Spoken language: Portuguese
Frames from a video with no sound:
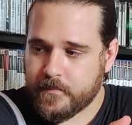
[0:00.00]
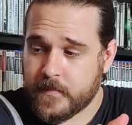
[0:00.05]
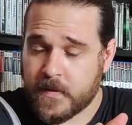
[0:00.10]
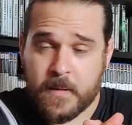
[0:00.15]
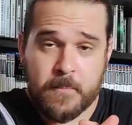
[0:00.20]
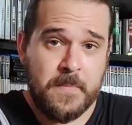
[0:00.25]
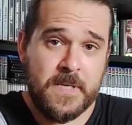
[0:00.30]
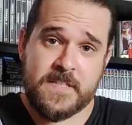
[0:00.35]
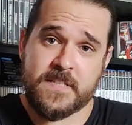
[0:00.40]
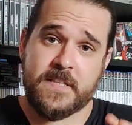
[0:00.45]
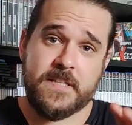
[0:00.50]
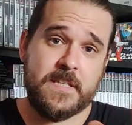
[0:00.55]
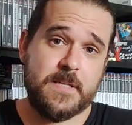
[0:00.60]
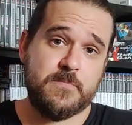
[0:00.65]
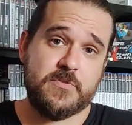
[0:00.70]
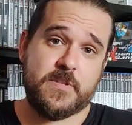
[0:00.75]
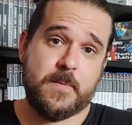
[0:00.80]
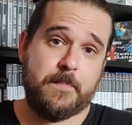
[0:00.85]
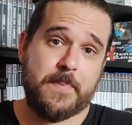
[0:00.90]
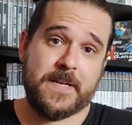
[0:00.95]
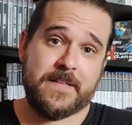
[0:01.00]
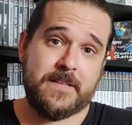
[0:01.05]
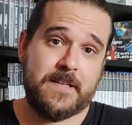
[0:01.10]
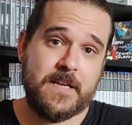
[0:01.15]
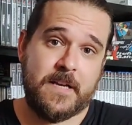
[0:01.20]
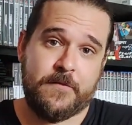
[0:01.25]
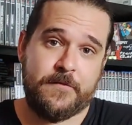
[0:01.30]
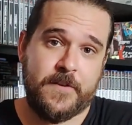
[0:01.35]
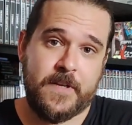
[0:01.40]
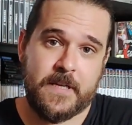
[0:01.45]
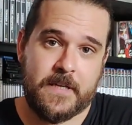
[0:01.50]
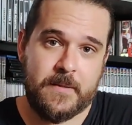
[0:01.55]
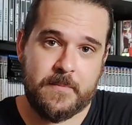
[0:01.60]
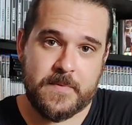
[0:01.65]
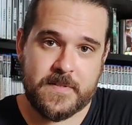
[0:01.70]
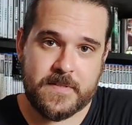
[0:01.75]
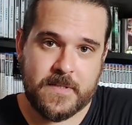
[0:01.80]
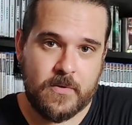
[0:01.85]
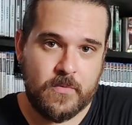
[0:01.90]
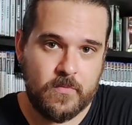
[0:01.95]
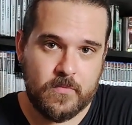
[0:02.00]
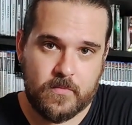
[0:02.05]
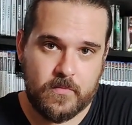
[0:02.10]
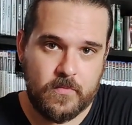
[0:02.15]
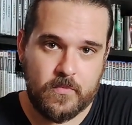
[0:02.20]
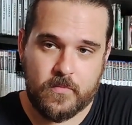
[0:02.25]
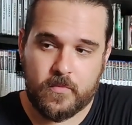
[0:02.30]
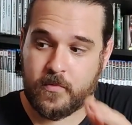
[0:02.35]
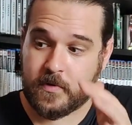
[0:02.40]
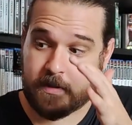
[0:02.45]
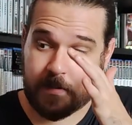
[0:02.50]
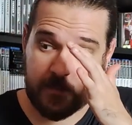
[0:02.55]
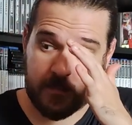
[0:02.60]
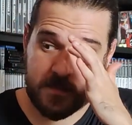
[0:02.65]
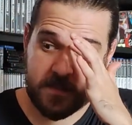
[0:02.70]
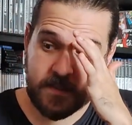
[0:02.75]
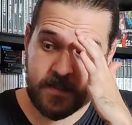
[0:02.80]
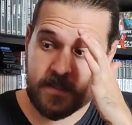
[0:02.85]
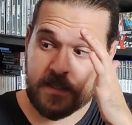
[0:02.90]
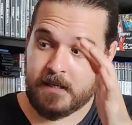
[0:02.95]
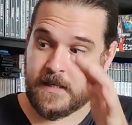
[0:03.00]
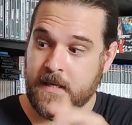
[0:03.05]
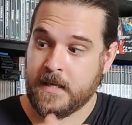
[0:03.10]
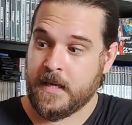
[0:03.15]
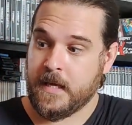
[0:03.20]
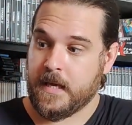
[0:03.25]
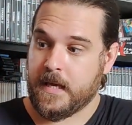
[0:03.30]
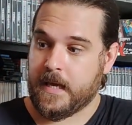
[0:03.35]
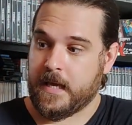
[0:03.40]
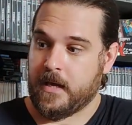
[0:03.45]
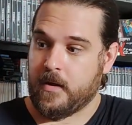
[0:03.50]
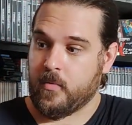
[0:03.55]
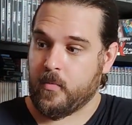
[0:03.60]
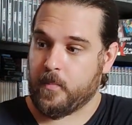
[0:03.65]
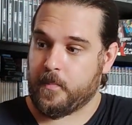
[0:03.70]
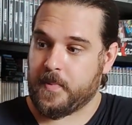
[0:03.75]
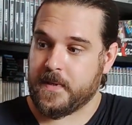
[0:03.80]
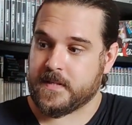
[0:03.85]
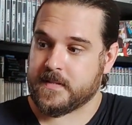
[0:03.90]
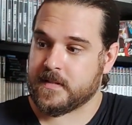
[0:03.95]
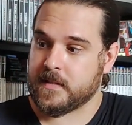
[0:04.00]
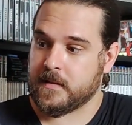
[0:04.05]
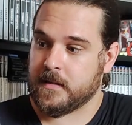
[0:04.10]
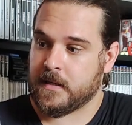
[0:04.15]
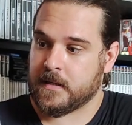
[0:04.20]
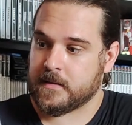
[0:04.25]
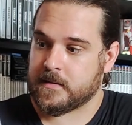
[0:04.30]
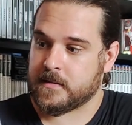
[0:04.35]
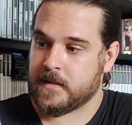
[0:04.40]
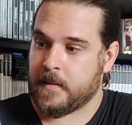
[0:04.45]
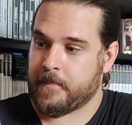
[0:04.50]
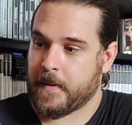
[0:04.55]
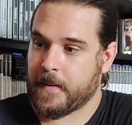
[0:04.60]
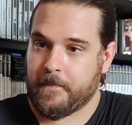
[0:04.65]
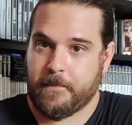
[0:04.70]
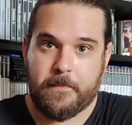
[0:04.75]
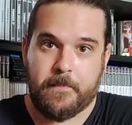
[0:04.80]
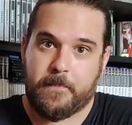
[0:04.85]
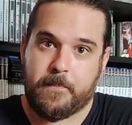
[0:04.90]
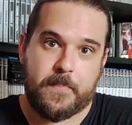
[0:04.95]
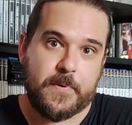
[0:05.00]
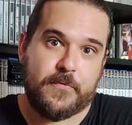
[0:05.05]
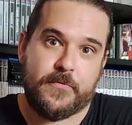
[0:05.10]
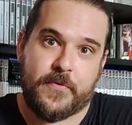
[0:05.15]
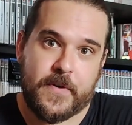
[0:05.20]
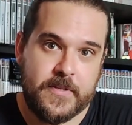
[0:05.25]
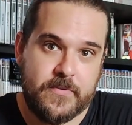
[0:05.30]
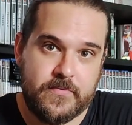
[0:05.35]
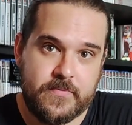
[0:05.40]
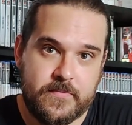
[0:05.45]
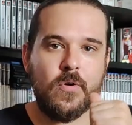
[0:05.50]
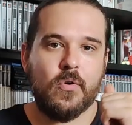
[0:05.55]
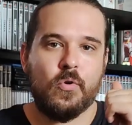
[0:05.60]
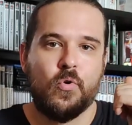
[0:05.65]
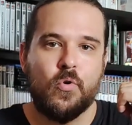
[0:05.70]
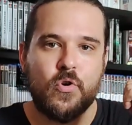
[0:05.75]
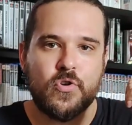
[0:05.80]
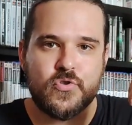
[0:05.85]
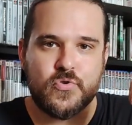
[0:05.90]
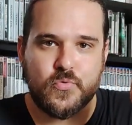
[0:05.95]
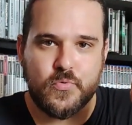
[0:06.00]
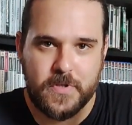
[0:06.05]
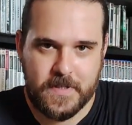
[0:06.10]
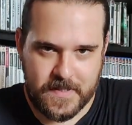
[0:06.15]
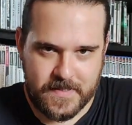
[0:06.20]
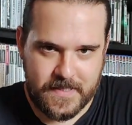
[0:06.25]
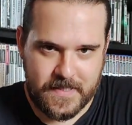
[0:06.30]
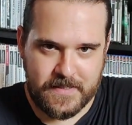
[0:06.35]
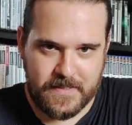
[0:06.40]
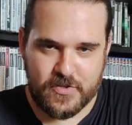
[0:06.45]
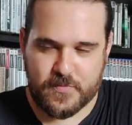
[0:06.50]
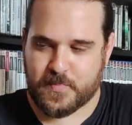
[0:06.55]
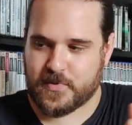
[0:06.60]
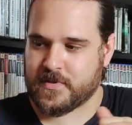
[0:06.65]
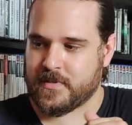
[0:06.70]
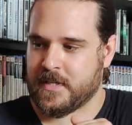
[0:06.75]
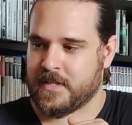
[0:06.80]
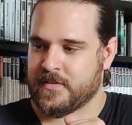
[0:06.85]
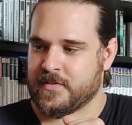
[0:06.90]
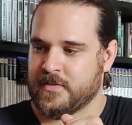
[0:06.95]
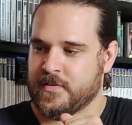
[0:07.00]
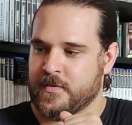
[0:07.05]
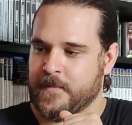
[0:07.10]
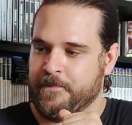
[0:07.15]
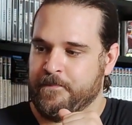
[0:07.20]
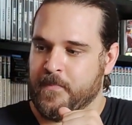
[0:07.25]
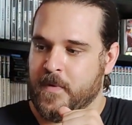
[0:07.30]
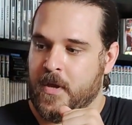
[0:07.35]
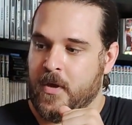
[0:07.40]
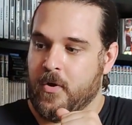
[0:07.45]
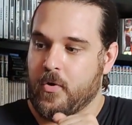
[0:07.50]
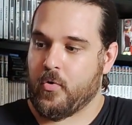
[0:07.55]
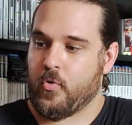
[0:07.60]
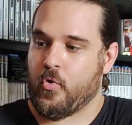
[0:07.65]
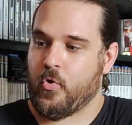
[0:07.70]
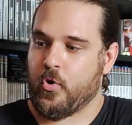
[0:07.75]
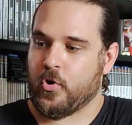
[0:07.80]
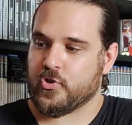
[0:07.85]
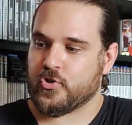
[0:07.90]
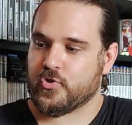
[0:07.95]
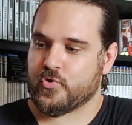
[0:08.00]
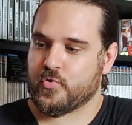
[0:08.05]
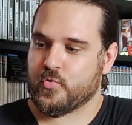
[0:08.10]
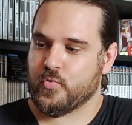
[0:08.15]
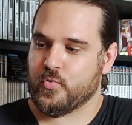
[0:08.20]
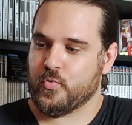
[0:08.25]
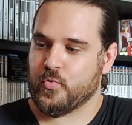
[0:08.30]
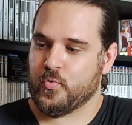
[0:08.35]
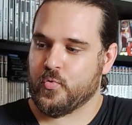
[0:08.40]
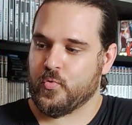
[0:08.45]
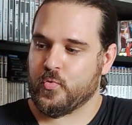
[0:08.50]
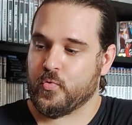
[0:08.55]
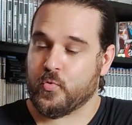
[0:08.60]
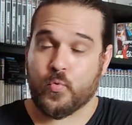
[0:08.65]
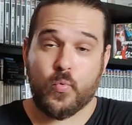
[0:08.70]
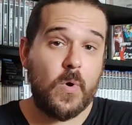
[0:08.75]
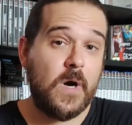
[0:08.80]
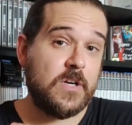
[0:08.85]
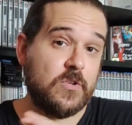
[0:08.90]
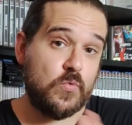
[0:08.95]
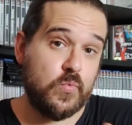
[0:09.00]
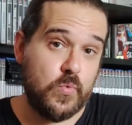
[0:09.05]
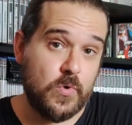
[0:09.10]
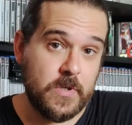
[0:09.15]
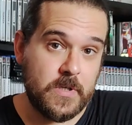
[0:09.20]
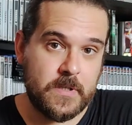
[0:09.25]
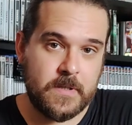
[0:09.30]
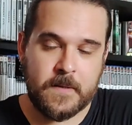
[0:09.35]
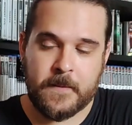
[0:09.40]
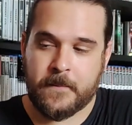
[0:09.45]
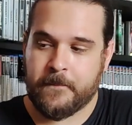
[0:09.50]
Mas em termos da parte gráfica, animação, o que temos aqui é um pixel art epá, perfeito. Gosto do design das personagens, gosto do artwork.